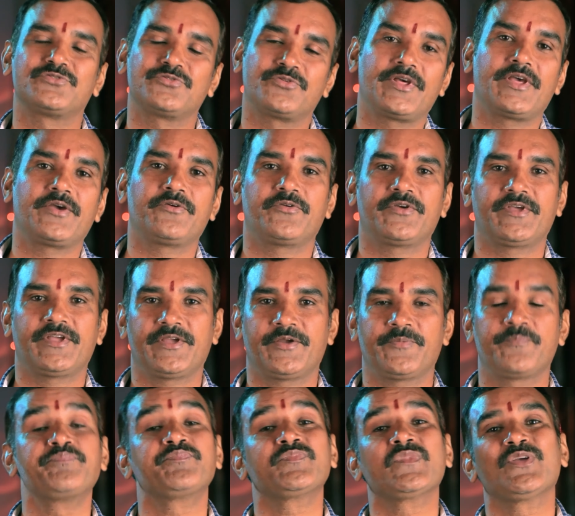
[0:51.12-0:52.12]
जुड़े हुए
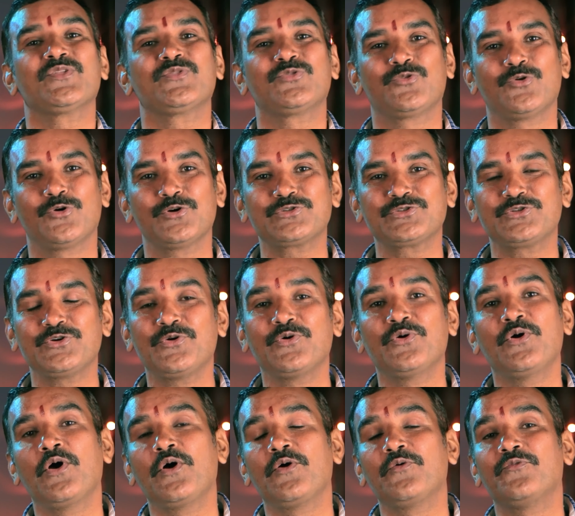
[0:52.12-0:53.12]
हैं दोस्तों
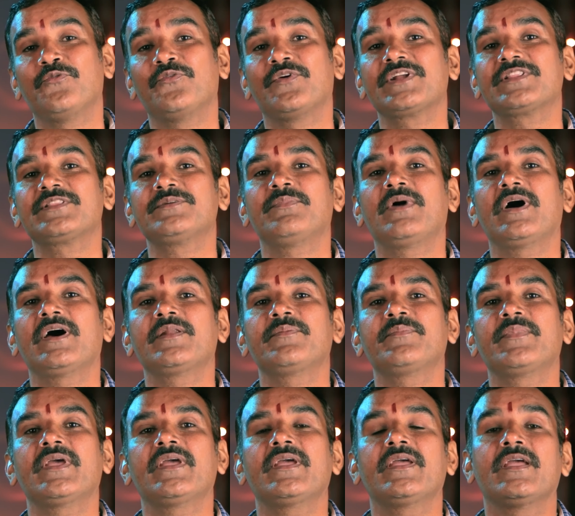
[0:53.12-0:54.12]
वर्तमान
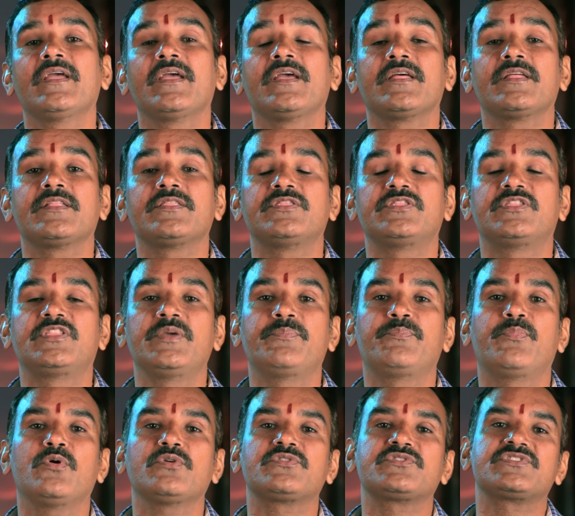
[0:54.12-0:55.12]
में
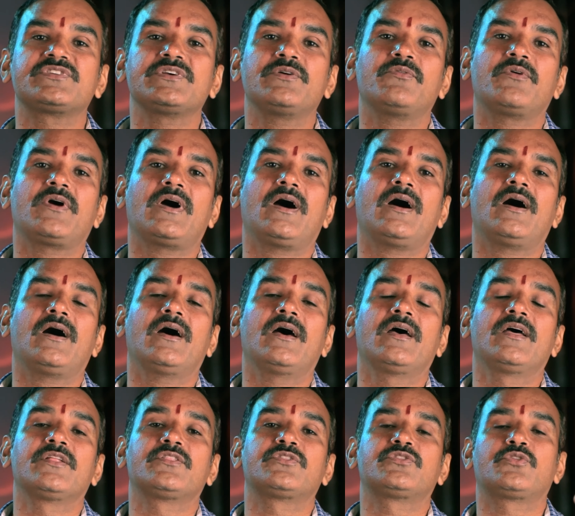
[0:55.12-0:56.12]
दीपोत्सव का
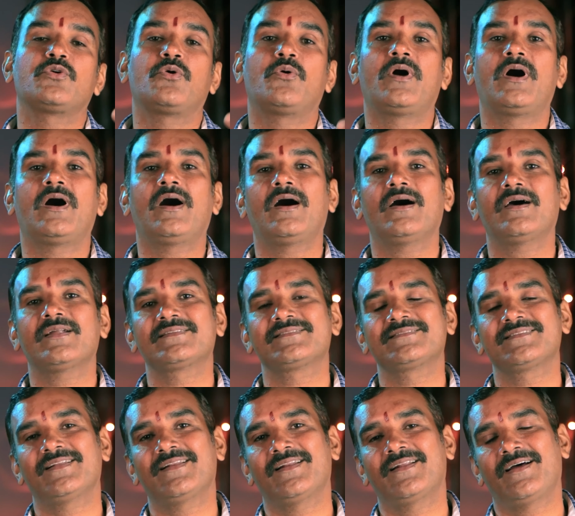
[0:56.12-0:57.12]
त्यौहार
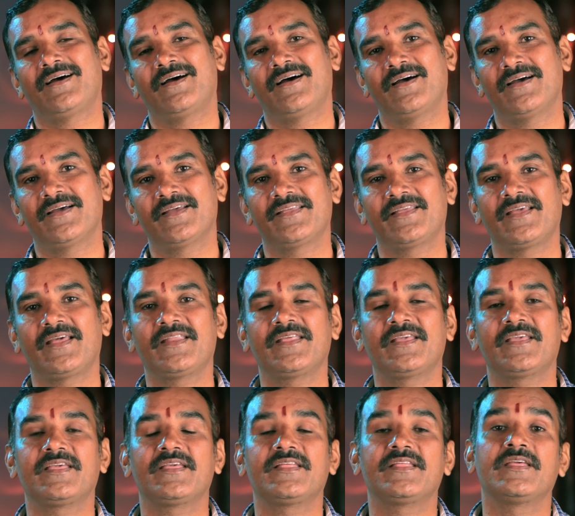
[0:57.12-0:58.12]
चल रहा है यानी
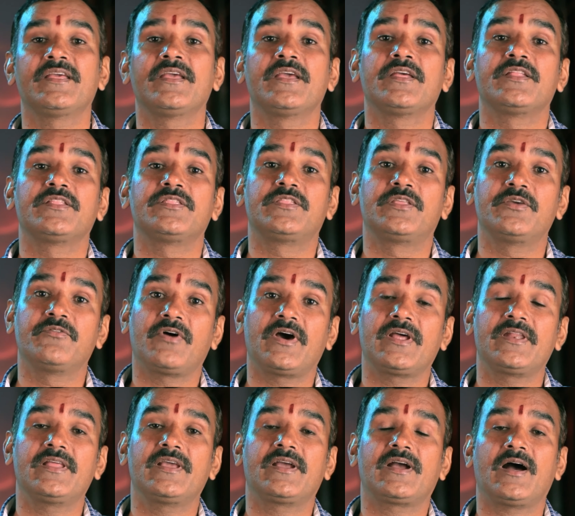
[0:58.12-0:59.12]
कि
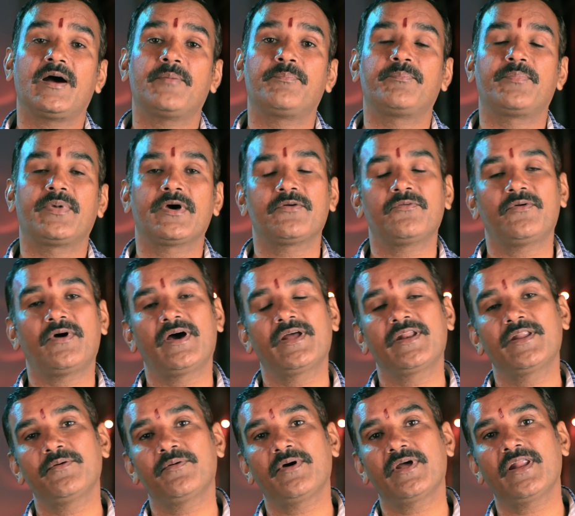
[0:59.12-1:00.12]
दिवाली का पर्व
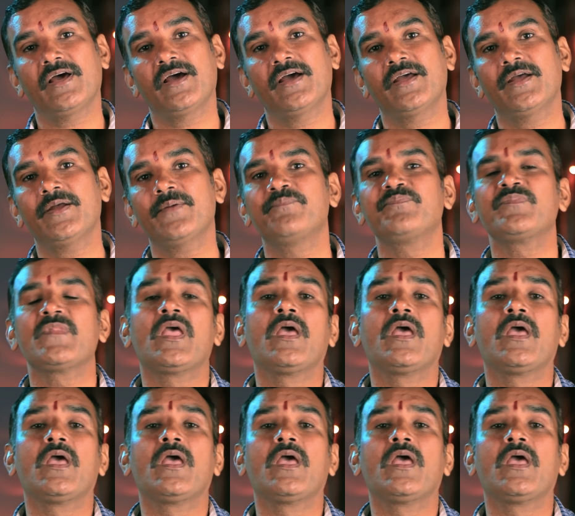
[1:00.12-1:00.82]
आने वाला है